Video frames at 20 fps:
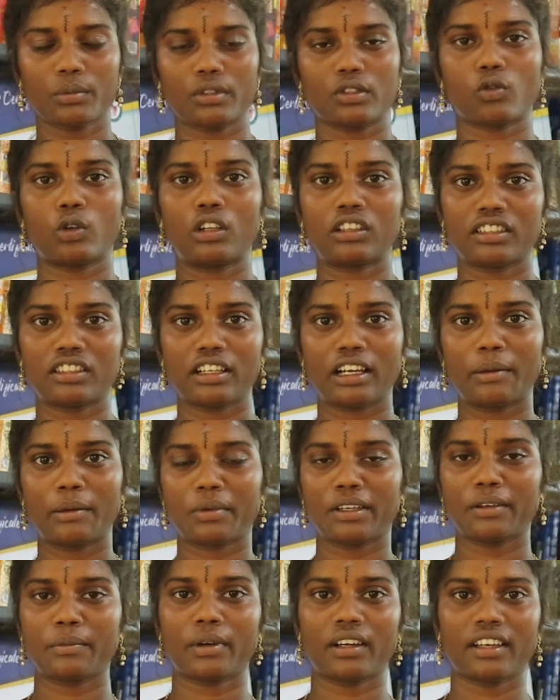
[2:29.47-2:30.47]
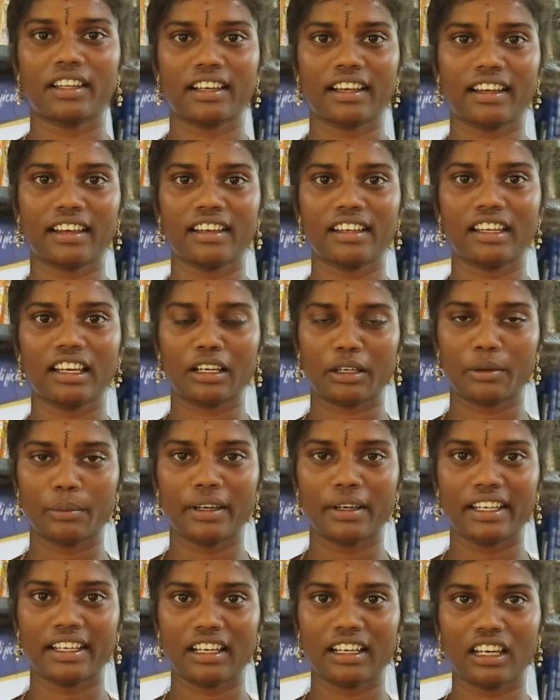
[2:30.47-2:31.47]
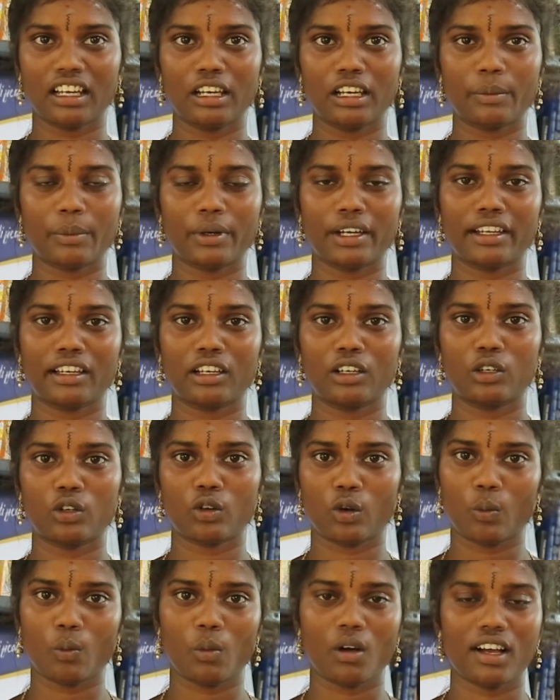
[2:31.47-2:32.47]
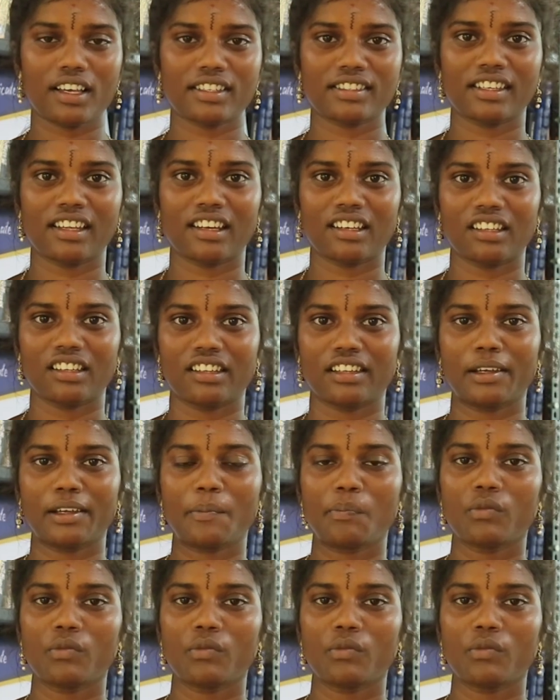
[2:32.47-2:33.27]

டுவெல்த்து கம்ப்ளீட் பண்ணியிருக்கேன் எனக்கு மெடிக்கல் லைனில் படிக்கணும்னு ரொம்ப ஆசையாக இருந்தது